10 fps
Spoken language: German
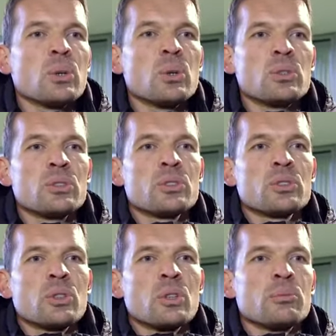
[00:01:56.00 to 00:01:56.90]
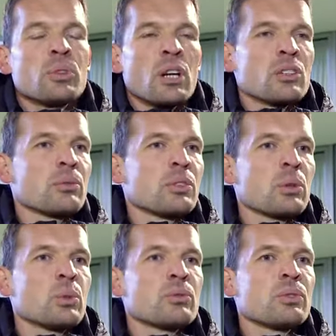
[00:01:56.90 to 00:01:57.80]
und ähm, ja, ist auf einem
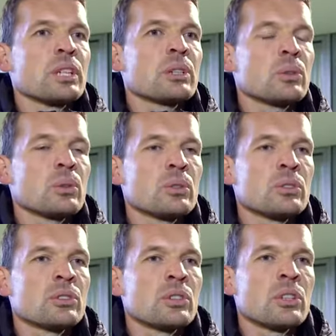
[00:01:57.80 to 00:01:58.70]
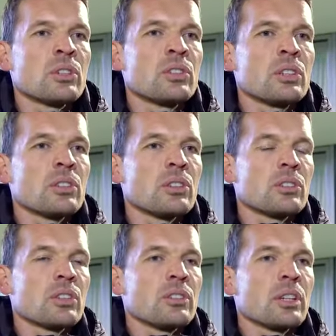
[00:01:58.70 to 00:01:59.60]
sehr guten Weg und äh, das Ziel ist
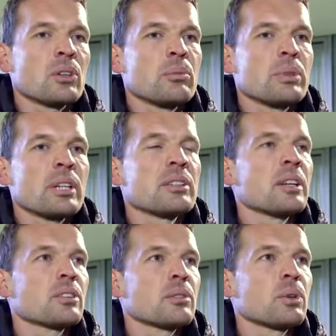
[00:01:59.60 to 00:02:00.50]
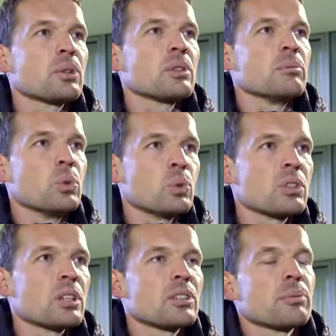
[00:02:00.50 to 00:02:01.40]
es, dass er komplett nächste Woche
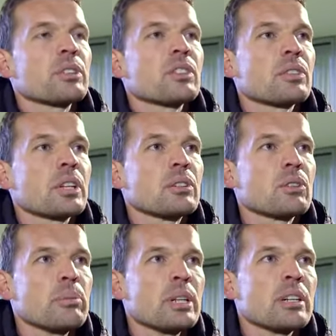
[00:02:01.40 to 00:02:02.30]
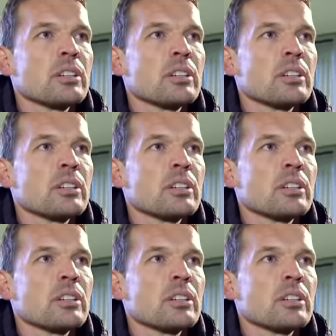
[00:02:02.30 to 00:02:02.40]
Montag ins Mannschaftstraining komplett